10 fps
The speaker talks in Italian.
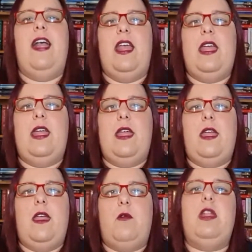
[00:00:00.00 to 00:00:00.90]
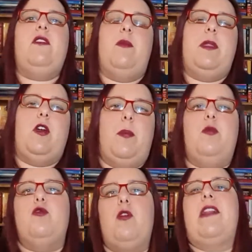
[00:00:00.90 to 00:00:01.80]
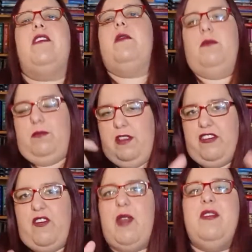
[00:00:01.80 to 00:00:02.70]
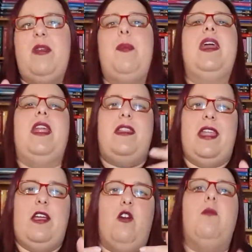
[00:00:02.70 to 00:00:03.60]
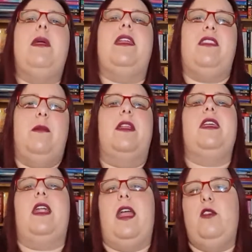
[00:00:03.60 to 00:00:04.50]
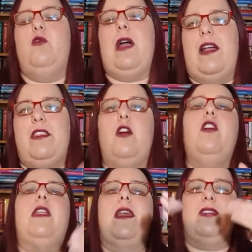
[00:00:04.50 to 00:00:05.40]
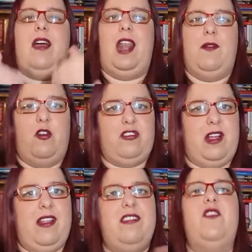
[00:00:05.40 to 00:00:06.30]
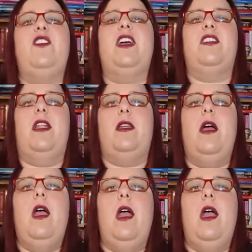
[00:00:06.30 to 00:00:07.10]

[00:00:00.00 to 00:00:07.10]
e quindi vi prego appunto anzi di farmi sapere nei commenti in maniera educata e corretta la vostra classifica dal,